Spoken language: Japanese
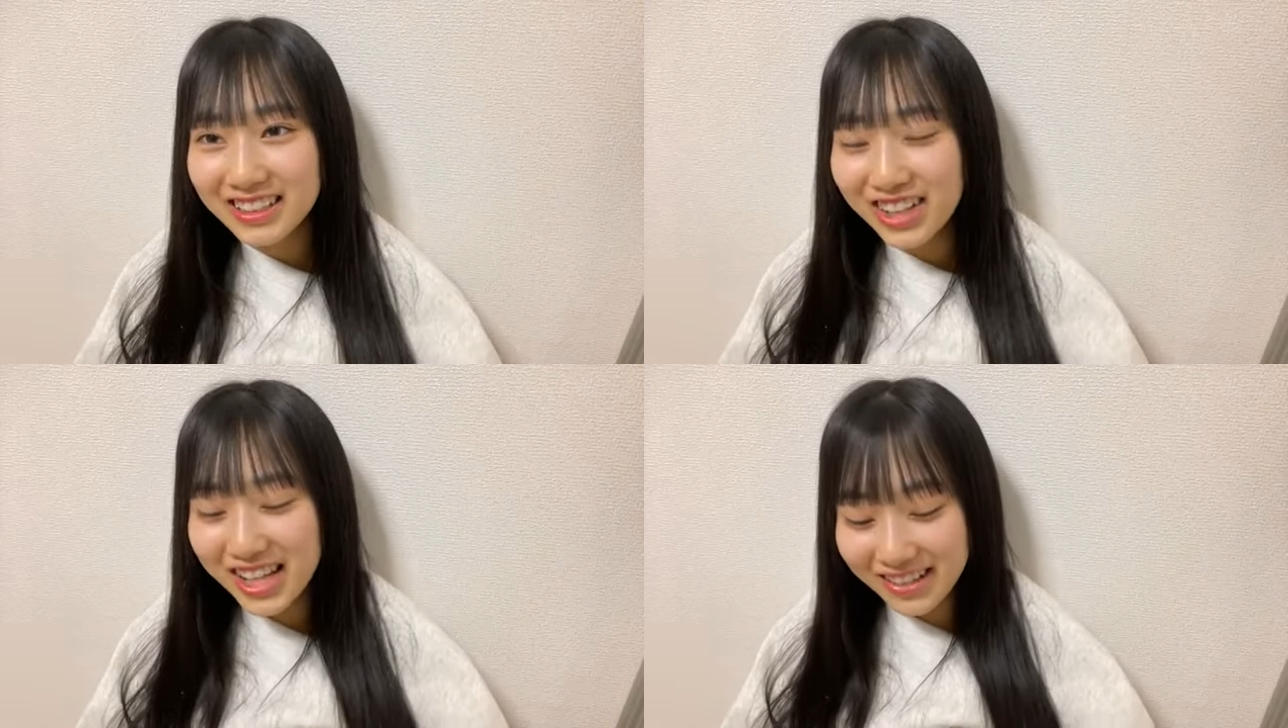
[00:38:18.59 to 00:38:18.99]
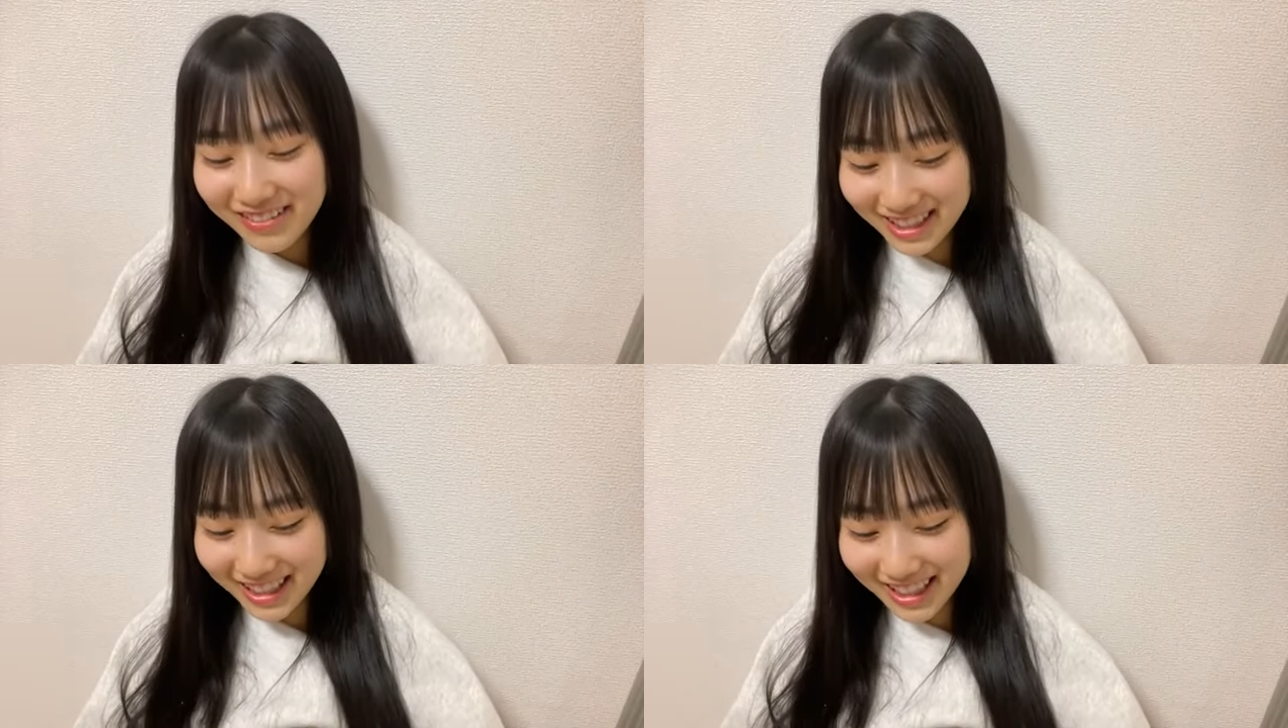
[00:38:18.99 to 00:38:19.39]
声
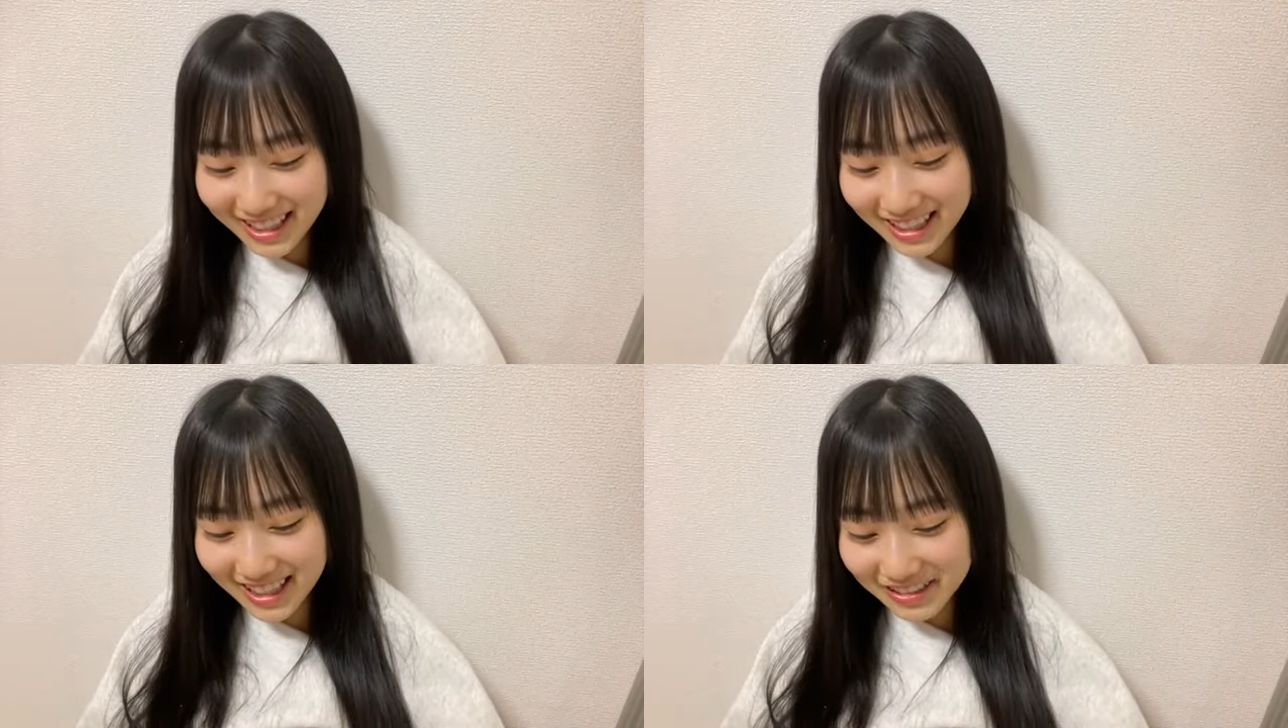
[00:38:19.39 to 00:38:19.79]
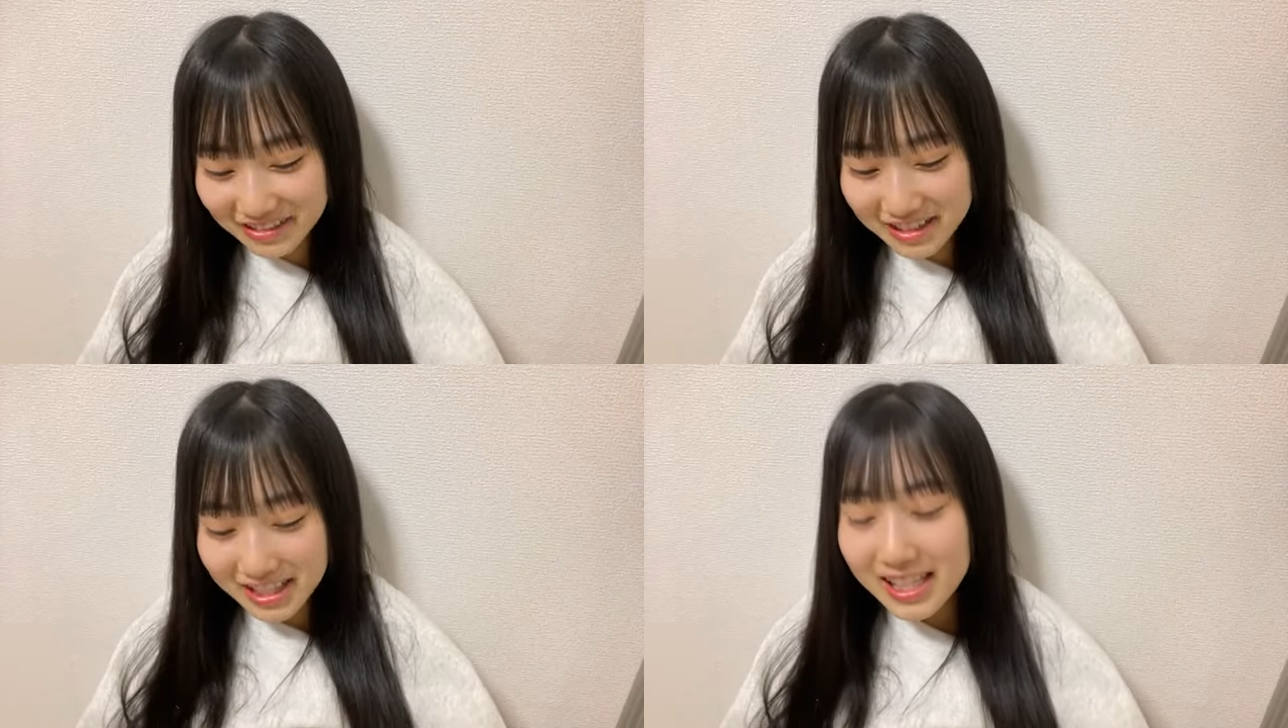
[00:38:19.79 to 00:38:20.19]
が若かったよ
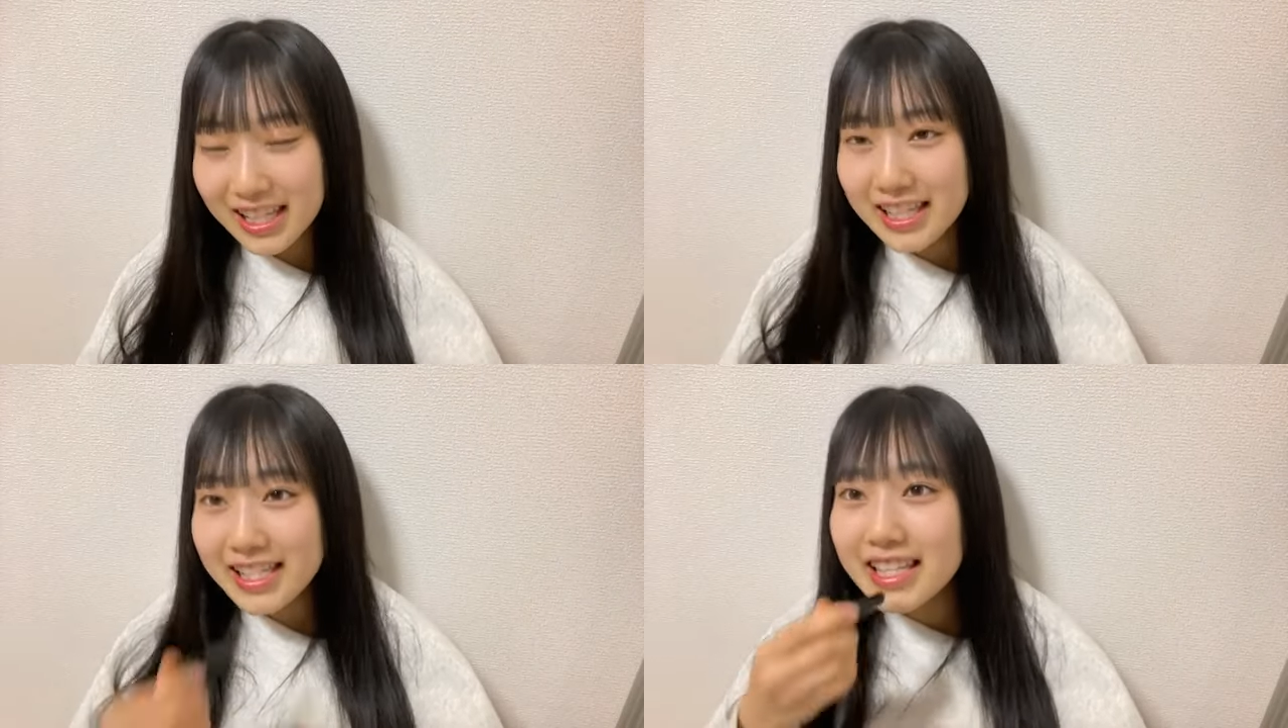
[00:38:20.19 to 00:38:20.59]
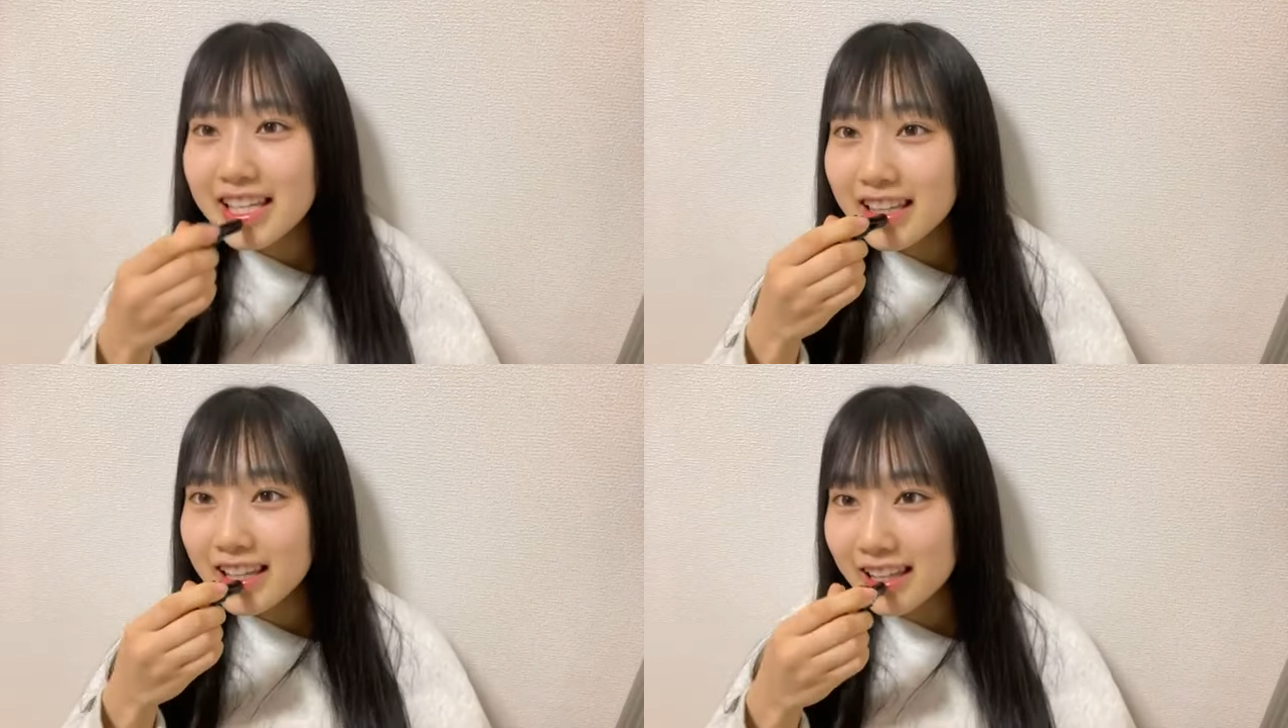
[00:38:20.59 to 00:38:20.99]
1
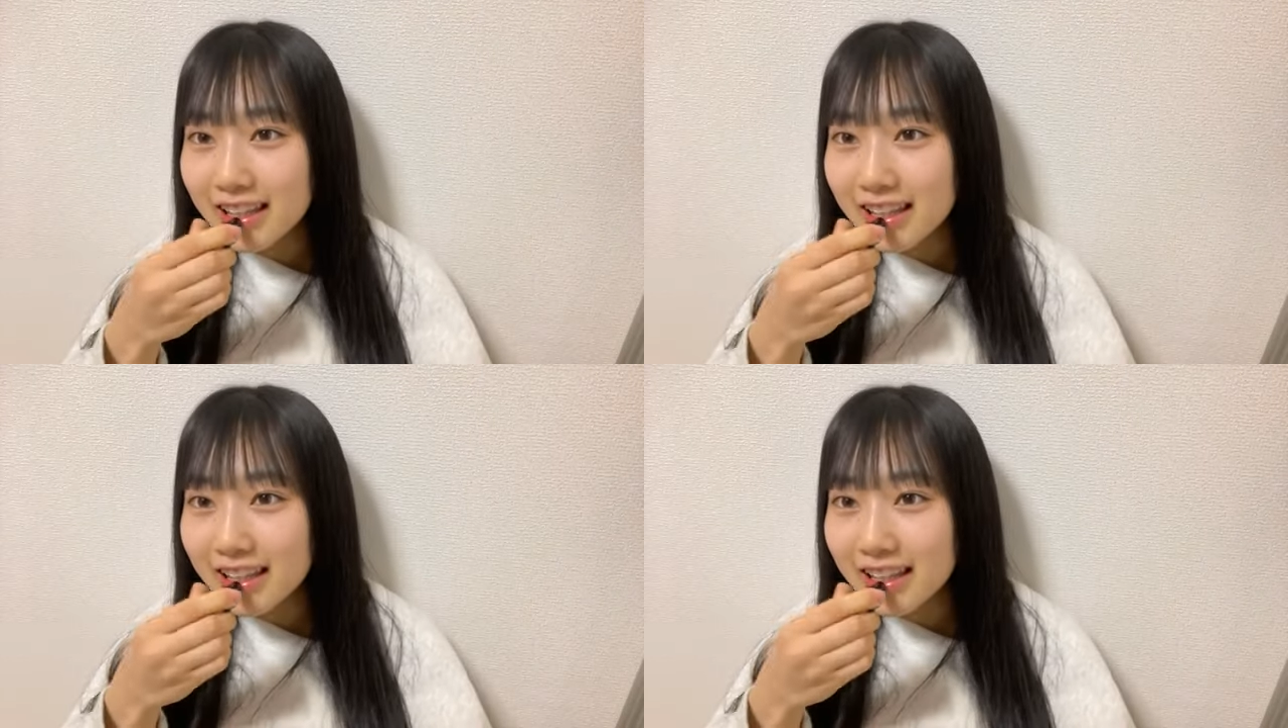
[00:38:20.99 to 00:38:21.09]
年で